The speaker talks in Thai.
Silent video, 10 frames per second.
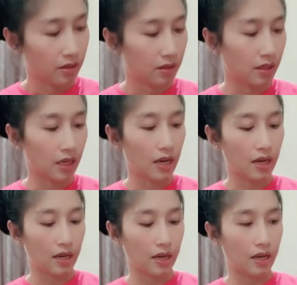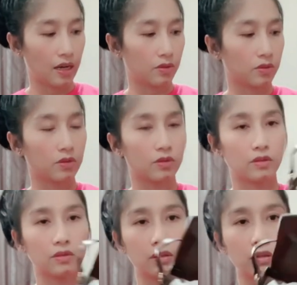นี่ค่ะทุกค
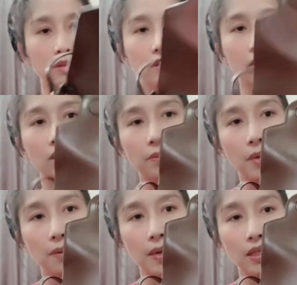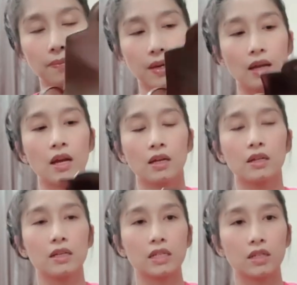น เปิดมาจะเป็น คือ
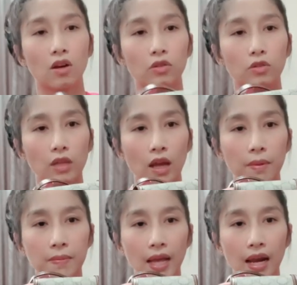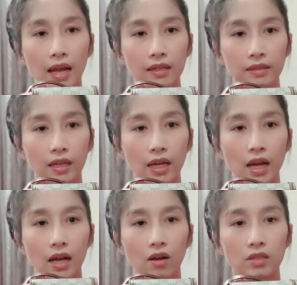จริงๆ น้องตรงนี้ไม่มีอะไรเลยนะ
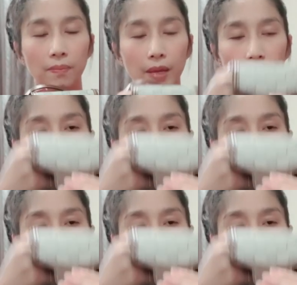คะเขาจะเป็น